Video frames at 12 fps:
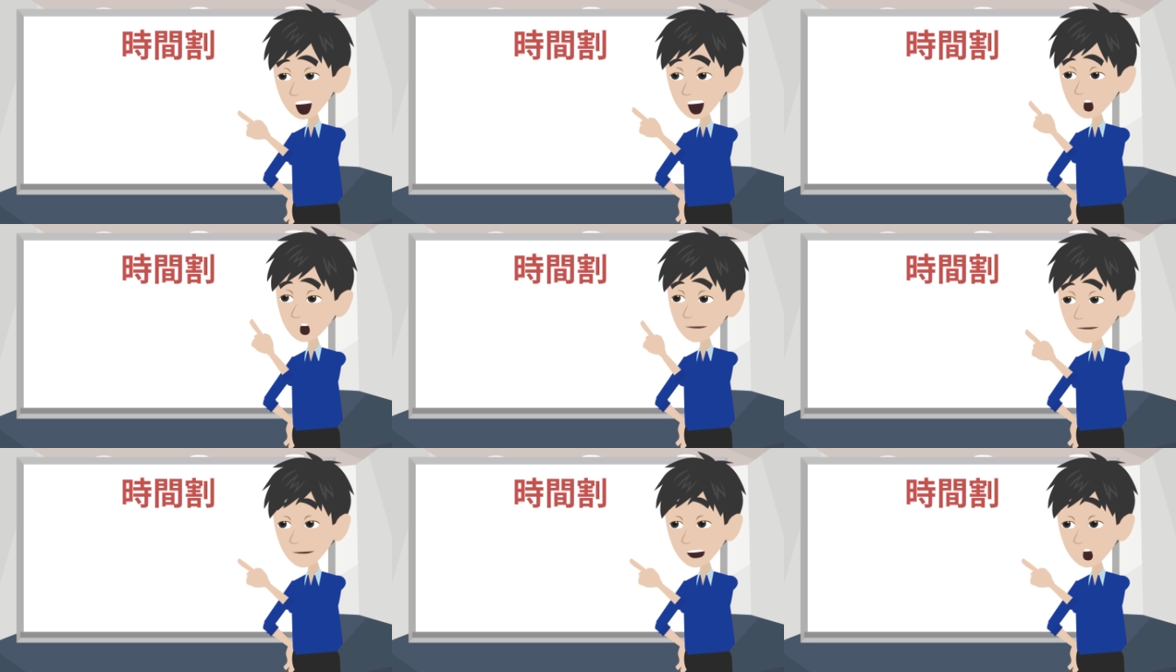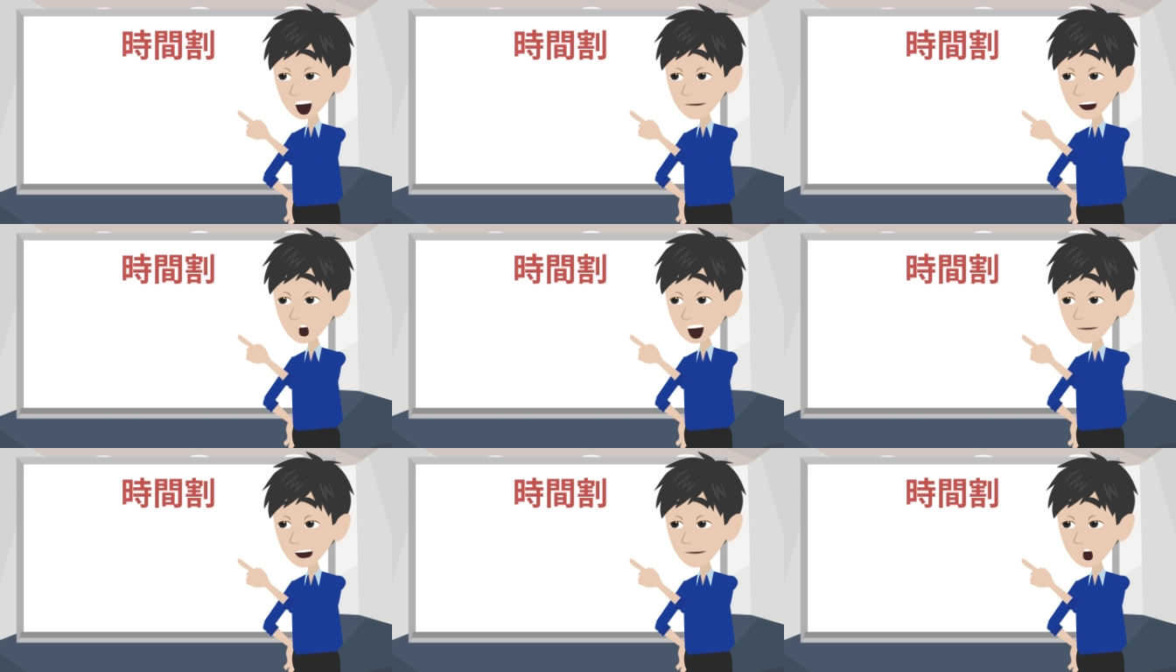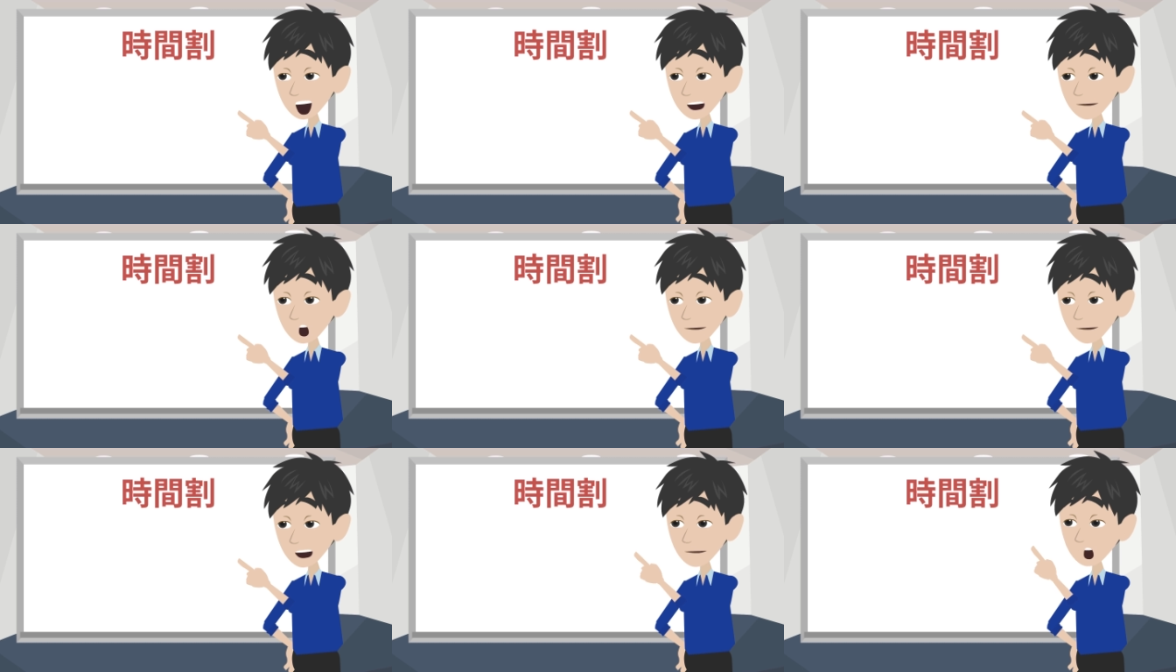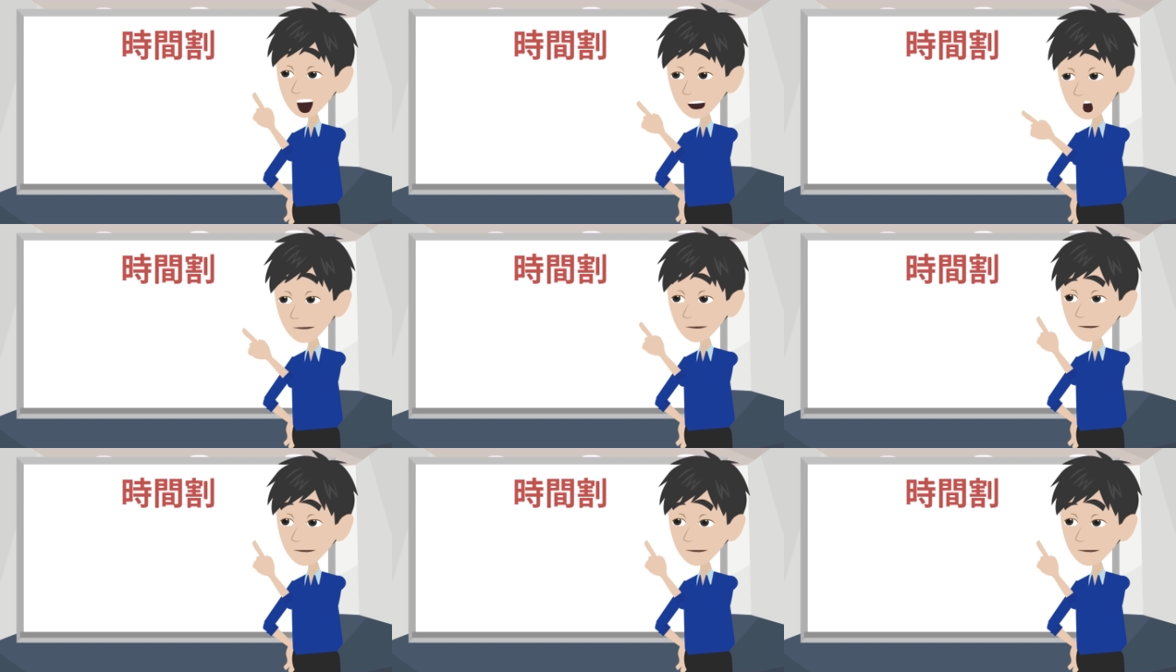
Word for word: ていう話は置いといて、話を戻しま